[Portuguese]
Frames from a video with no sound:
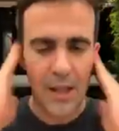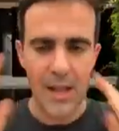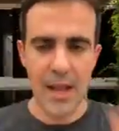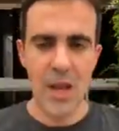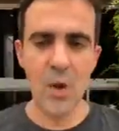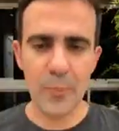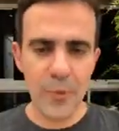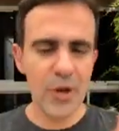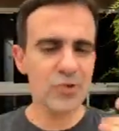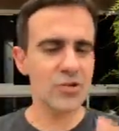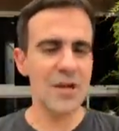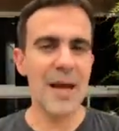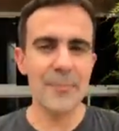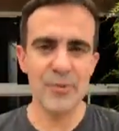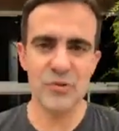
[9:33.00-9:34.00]
Eu posso
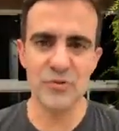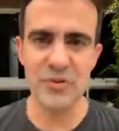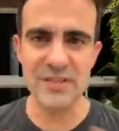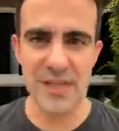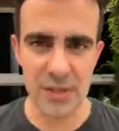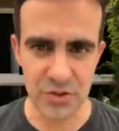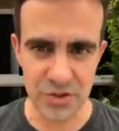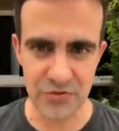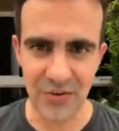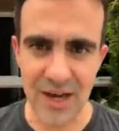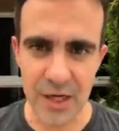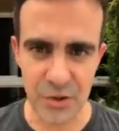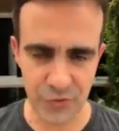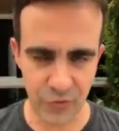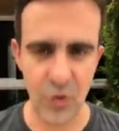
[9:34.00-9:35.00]
olhar para o sucesso de
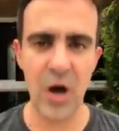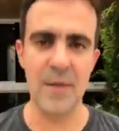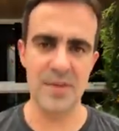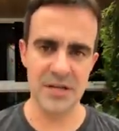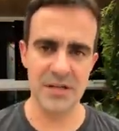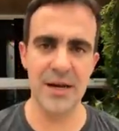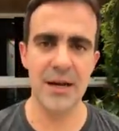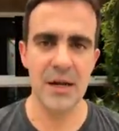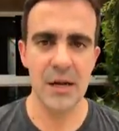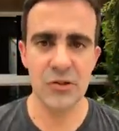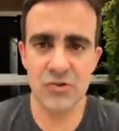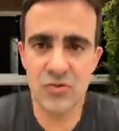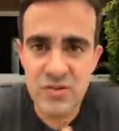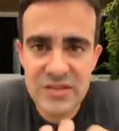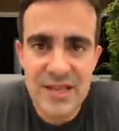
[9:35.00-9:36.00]
várias formas, né?
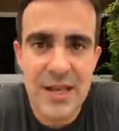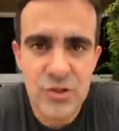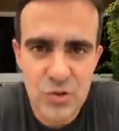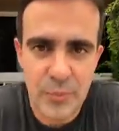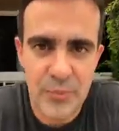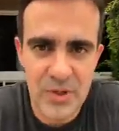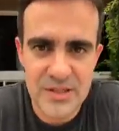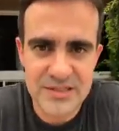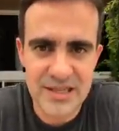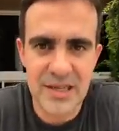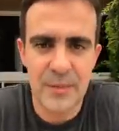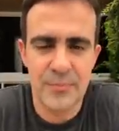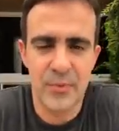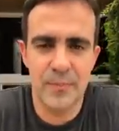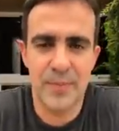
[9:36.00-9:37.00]
Sucesso, por
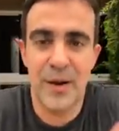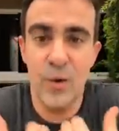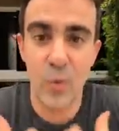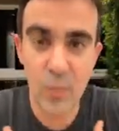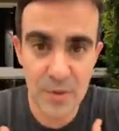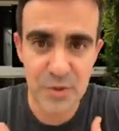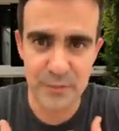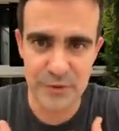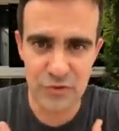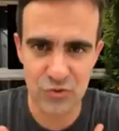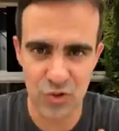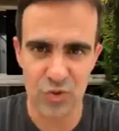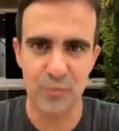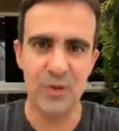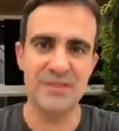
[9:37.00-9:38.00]
exemplo, para algumas
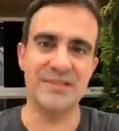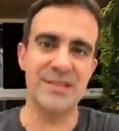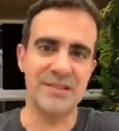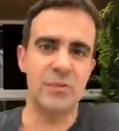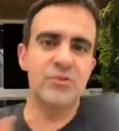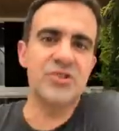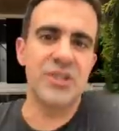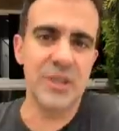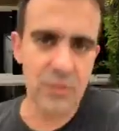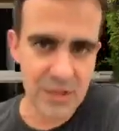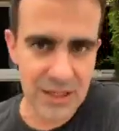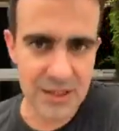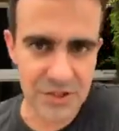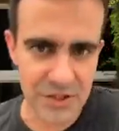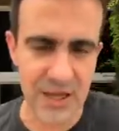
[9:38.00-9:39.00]
pessoas pode ser ter o dinheiro que
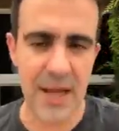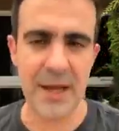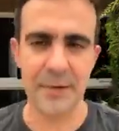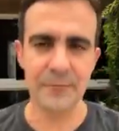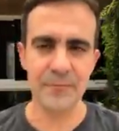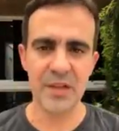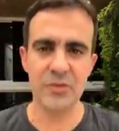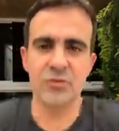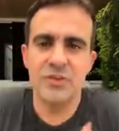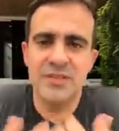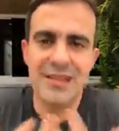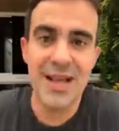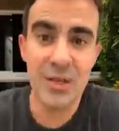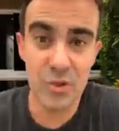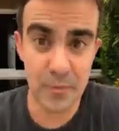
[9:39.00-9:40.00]
elas querem.
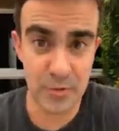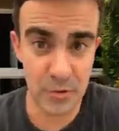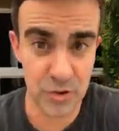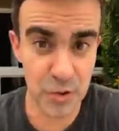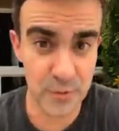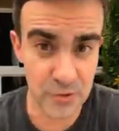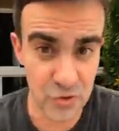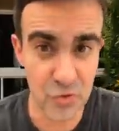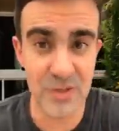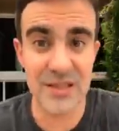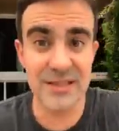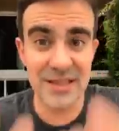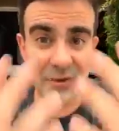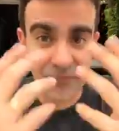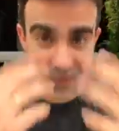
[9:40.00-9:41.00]
Sucesso para outras pessoas é
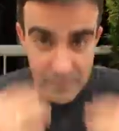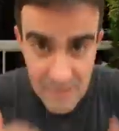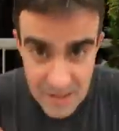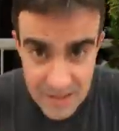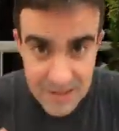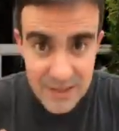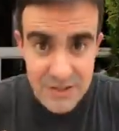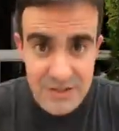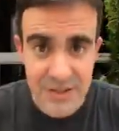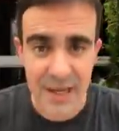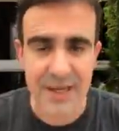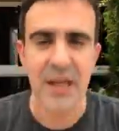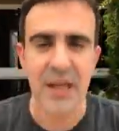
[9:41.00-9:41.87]
ter a família que elas querem.